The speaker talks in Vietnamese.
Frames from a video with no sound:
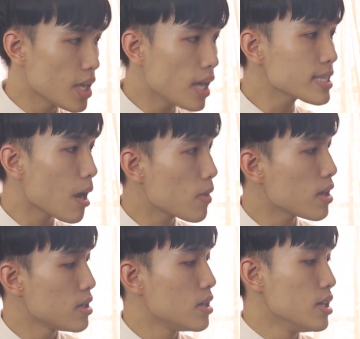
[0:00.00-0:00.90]
chế xong
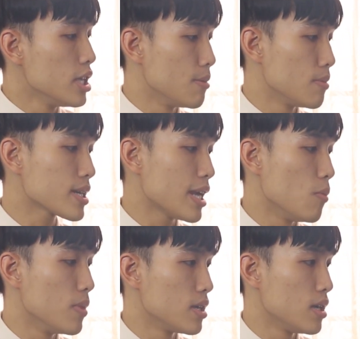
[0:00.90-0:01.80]
á thì mình bắt
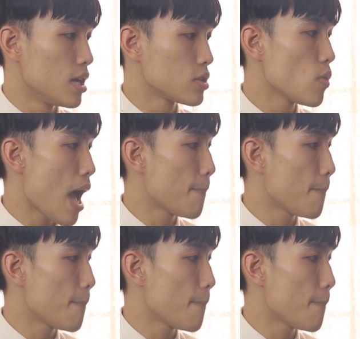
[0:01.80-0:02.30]
đầu mình ờ, thu